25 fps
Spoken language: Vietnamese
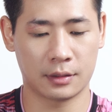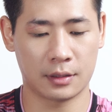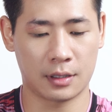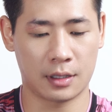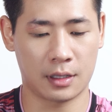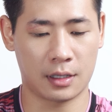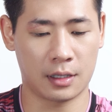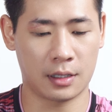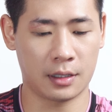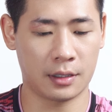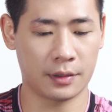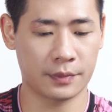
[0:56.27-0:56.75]

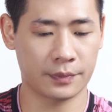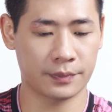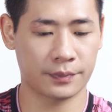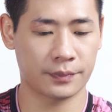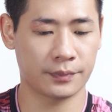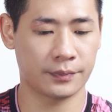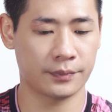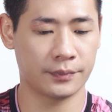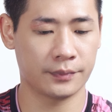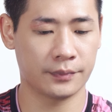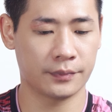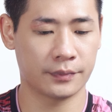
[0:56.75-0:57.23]
Đó.
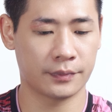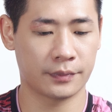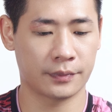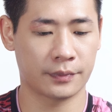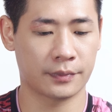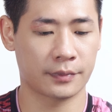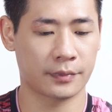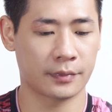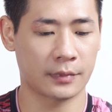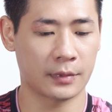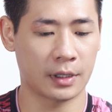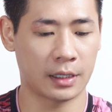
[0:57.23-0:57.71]

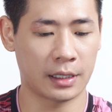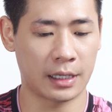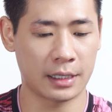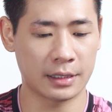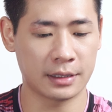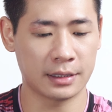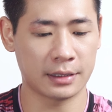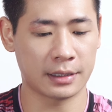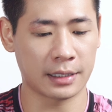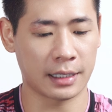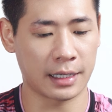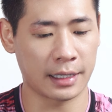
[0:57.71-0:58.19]
Ở đây
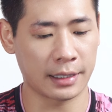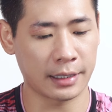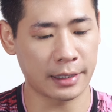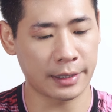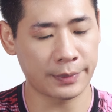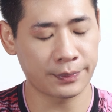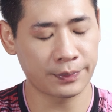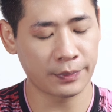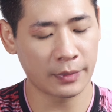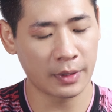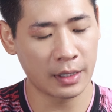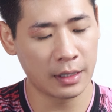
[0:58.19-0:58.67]
như thế này
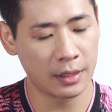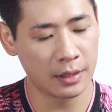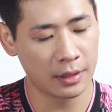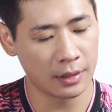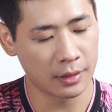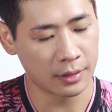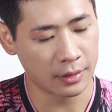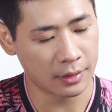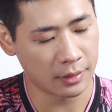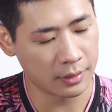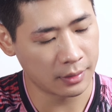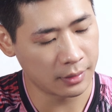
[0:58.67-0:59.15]
nhé.
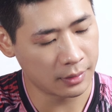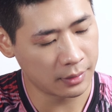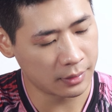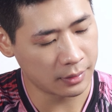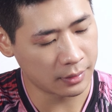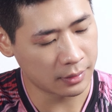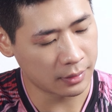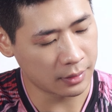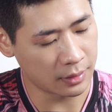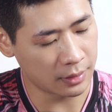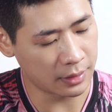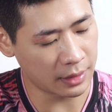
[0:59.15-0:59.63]

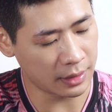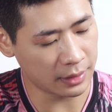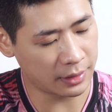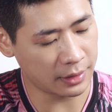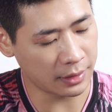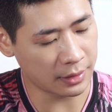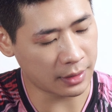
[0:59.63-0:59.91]
Ở đây